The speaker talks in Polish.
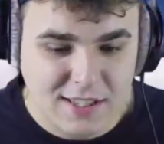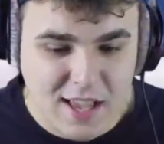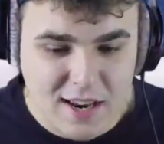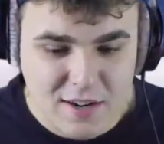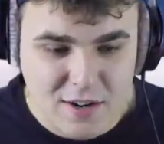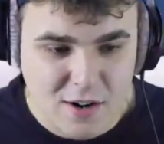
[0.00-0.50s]

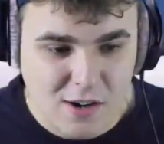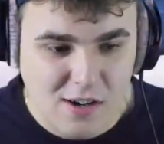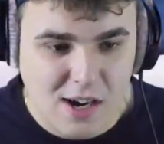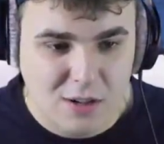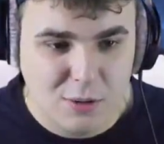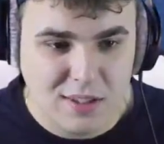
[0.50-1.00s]

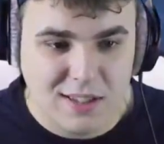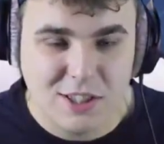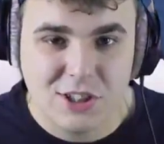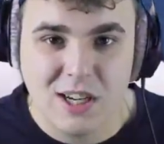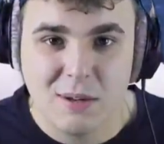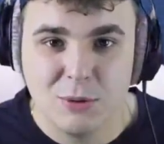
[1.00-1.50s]
Serio? Akurat
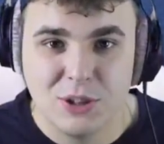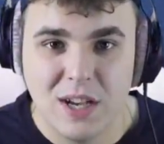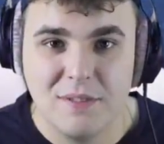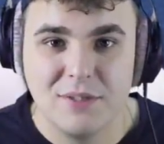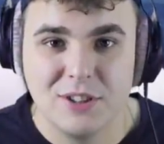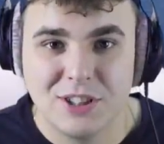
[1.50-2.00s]
Angela
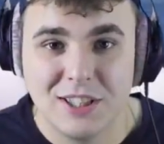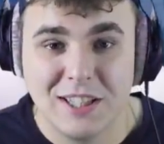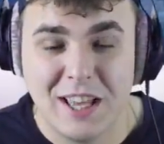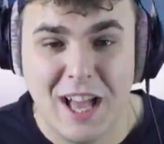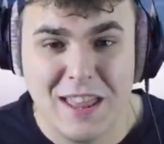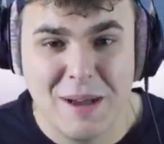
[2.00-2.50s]
musiała wyjść,
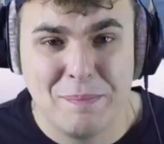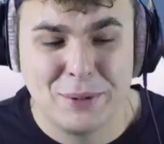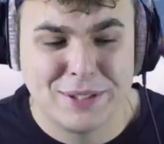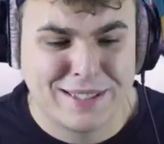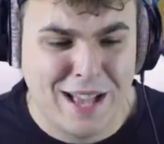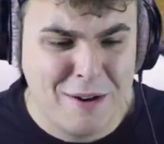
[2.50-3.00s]
kiedy ja
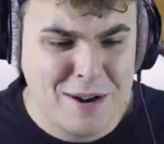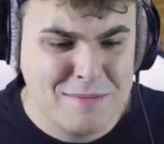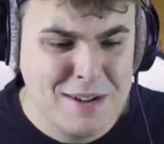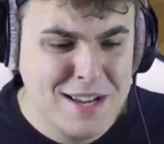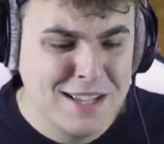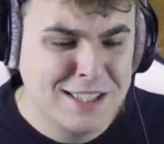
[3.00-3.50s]

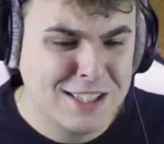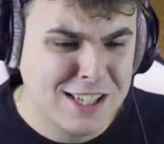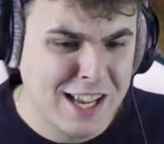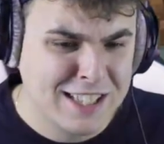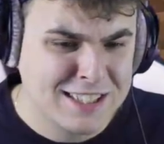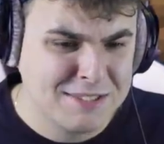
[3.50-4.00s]
napisałem,
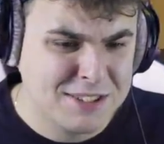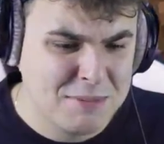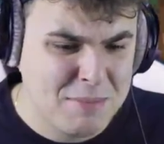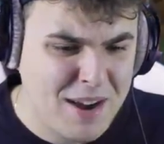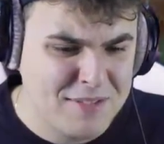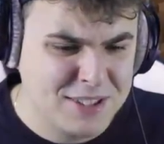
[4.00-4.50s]
że chcę się
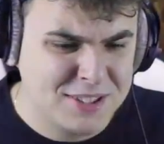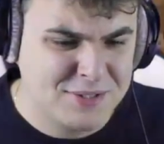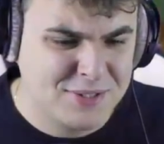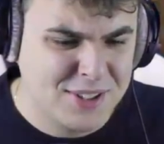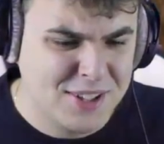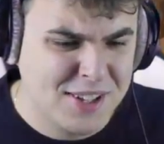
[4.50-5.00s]
bawić
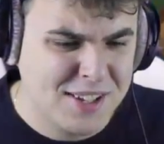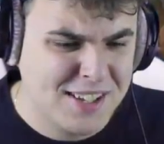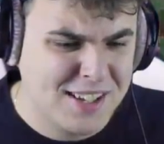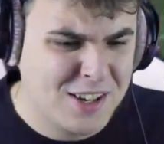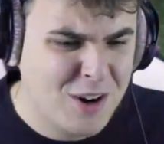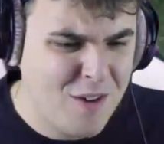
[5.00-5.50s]
w
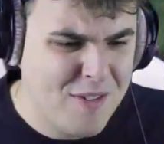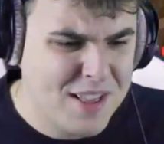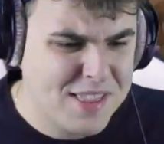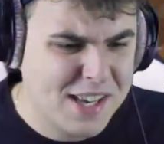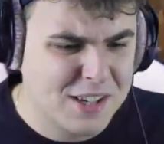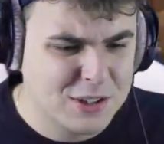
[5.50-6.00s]
y,
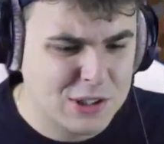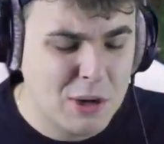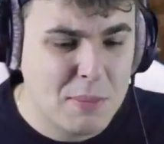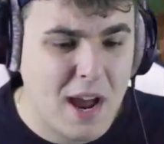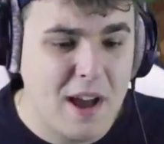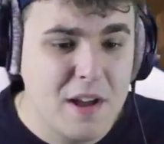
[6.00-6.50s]
chowanego. No
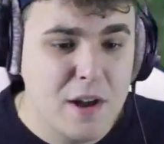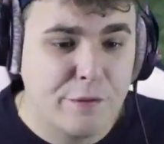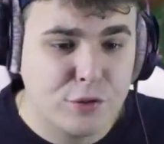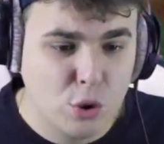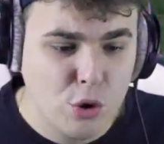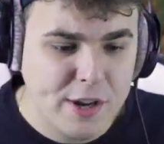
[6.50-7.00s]
dobra,
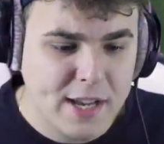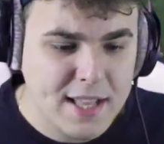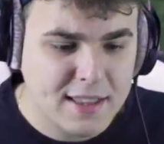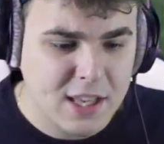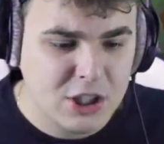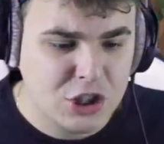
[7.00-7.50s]
w
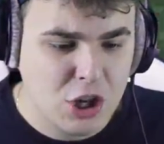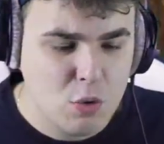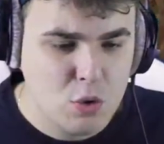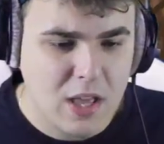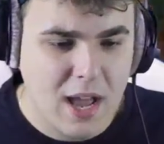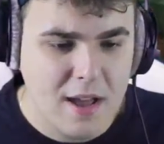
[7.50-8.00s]
trójkę też się
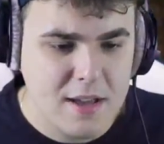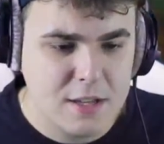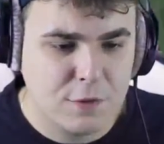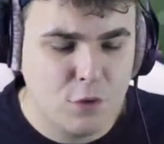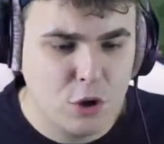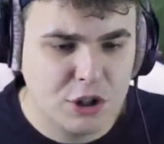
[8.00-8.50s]
uda. Y,
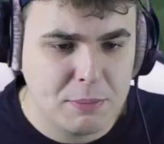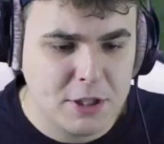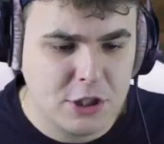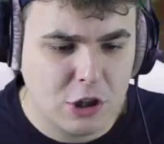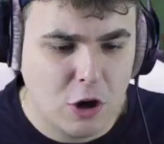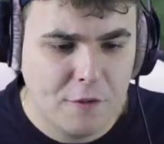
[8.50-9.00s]
dwóch się
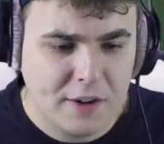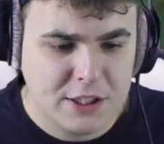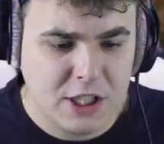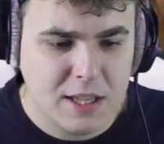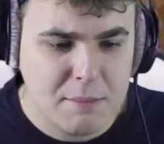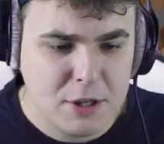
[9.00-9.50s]
będzie
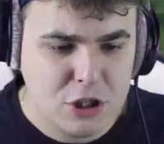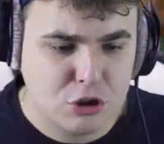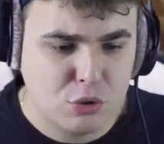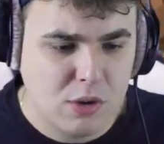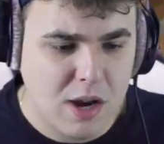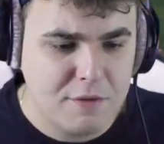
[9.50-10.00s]
chować, jeden będzie
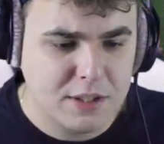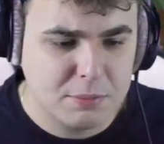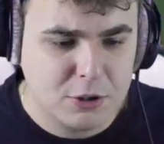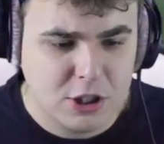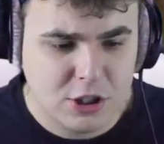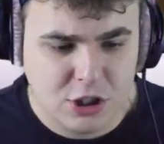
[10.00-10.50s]
szukał, więc
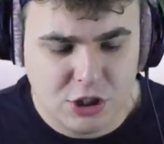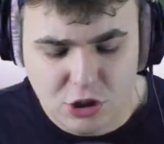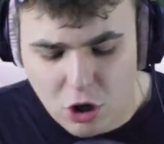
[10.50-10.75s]
myślę, że